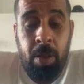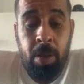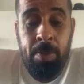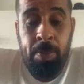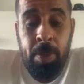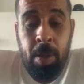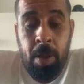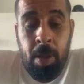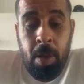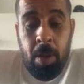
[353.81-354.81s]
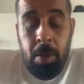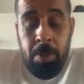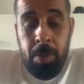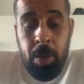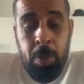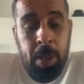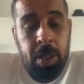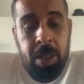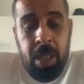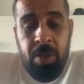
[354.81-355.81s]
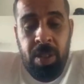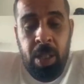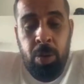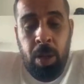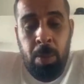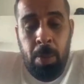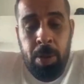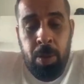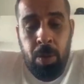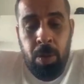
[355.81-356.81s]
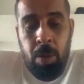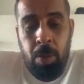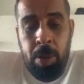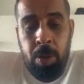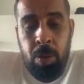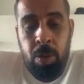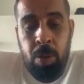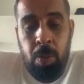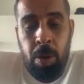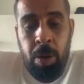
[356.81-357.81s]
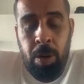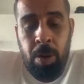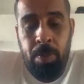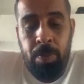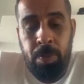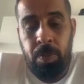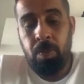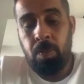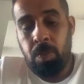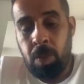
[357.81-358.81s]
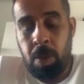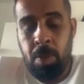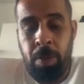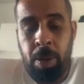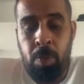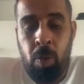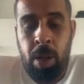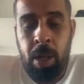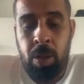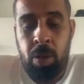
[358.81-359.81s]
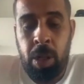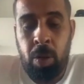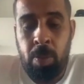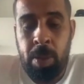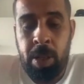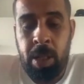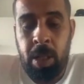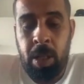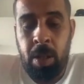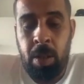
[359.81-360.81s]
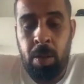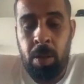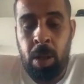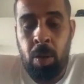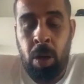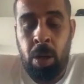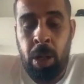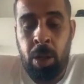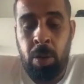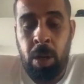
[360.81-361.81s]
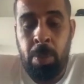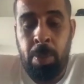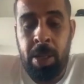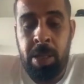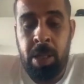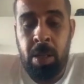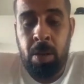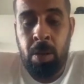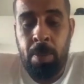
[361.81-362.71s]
Euh, je pense que ça se fait naturellement parce que, parce que ce sport est. Euh, enfin, moi, quand je l'ai commencé euh, et encore à l'heure actuelle, n'est pas assez.